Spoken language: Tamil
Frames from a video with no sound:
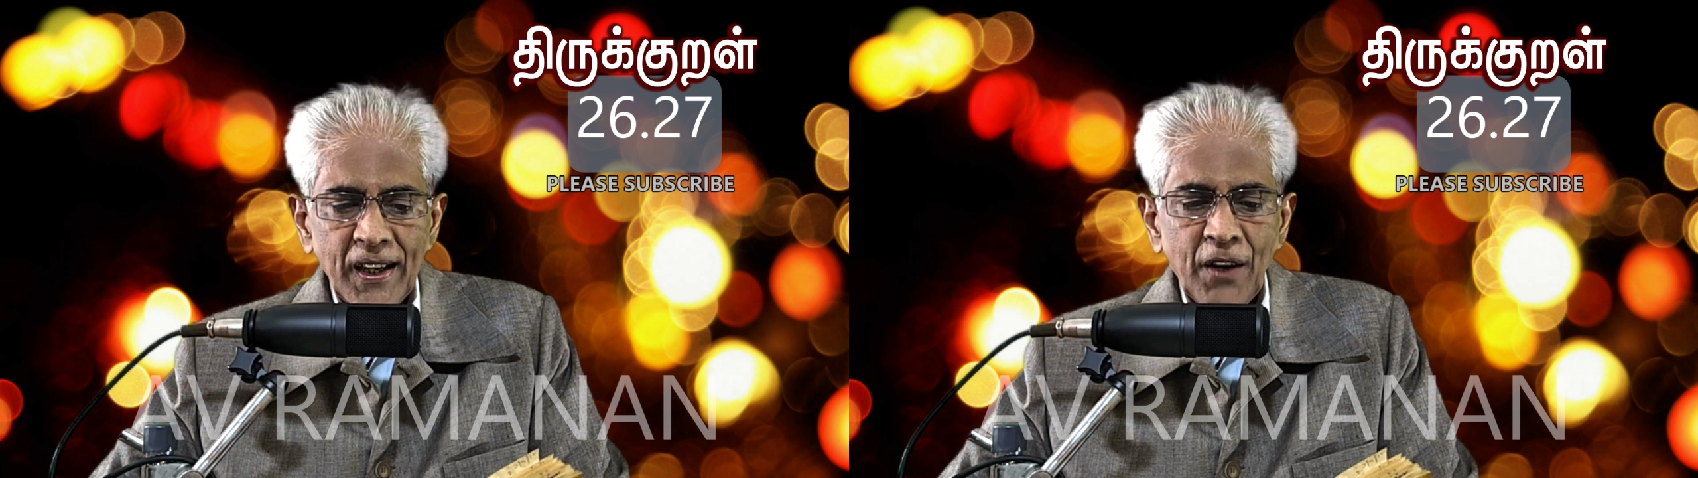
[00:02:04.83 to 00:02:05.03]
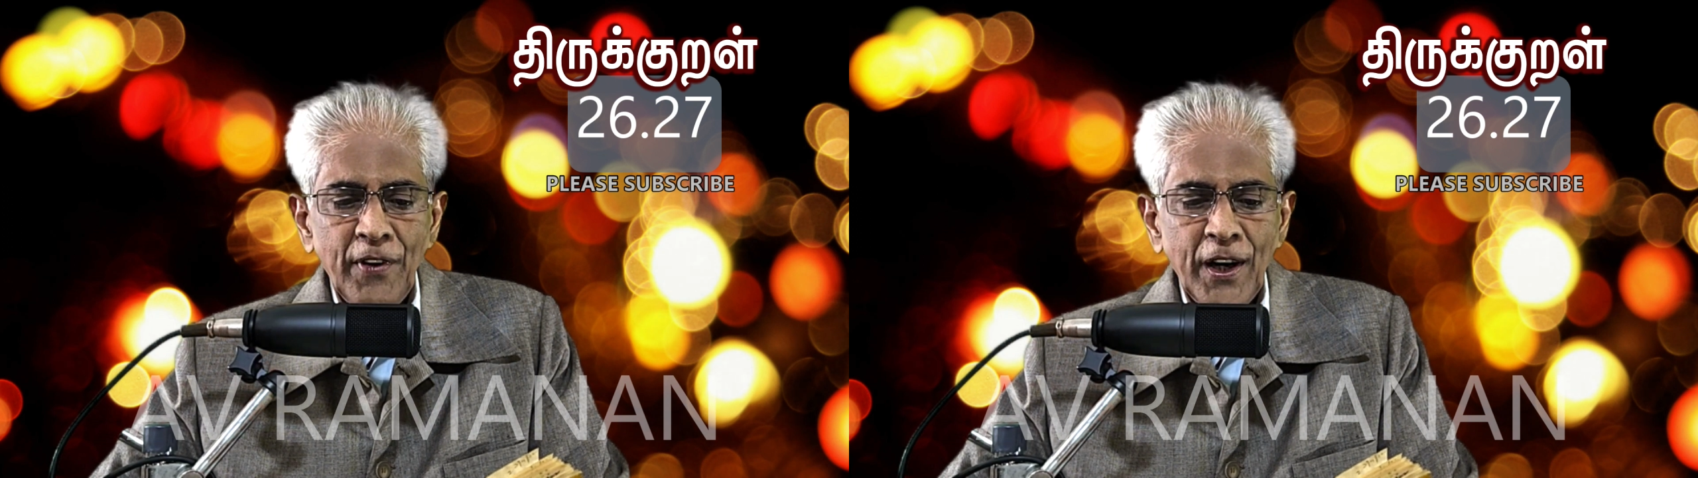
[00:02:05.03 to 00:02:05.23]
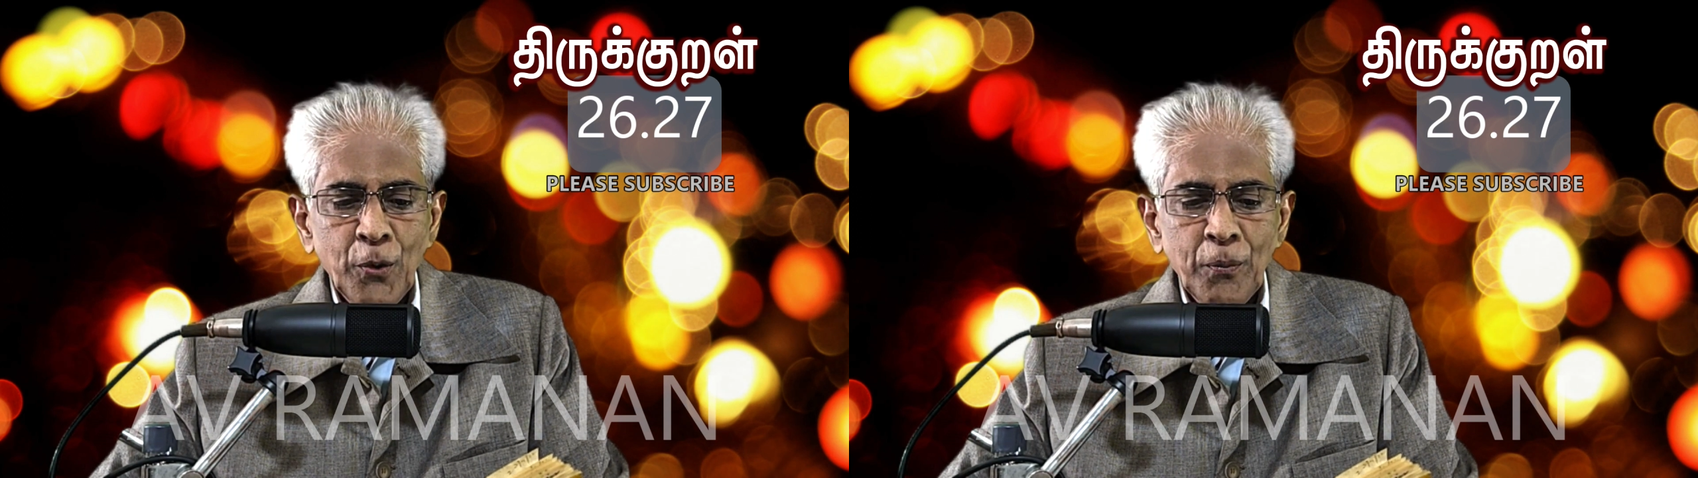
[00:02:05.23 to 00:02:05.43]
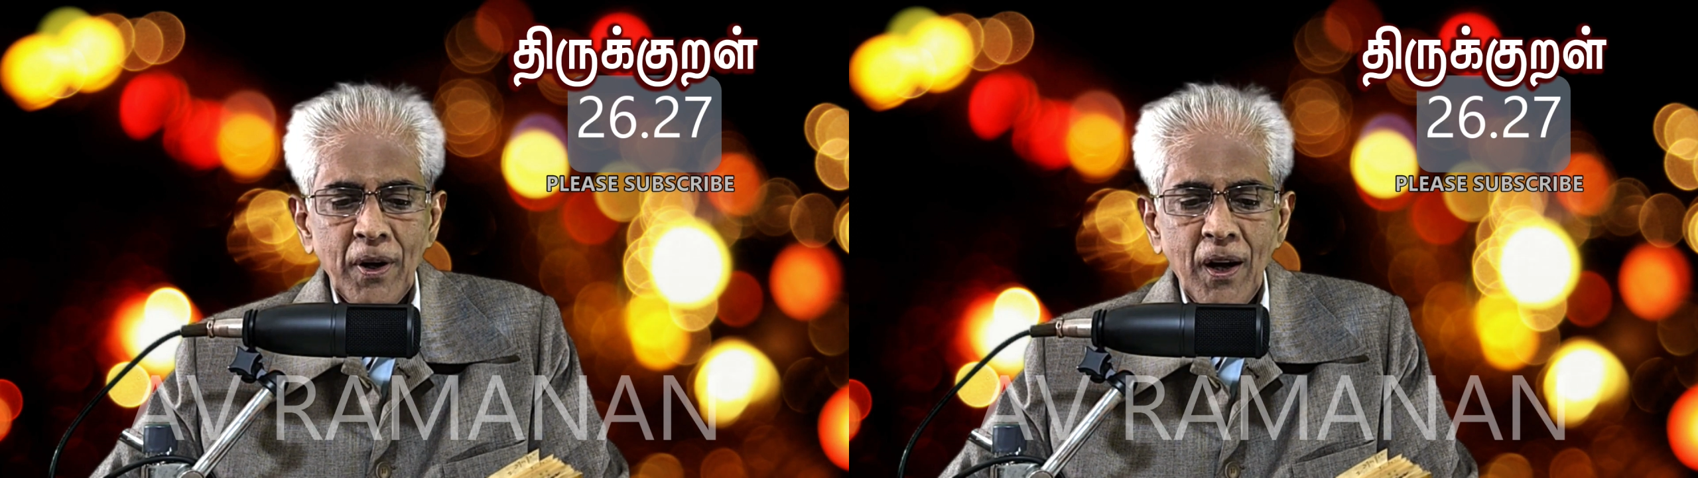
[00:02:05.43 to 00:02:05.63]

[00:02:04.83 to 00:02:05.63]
இருக்க வேண்டும்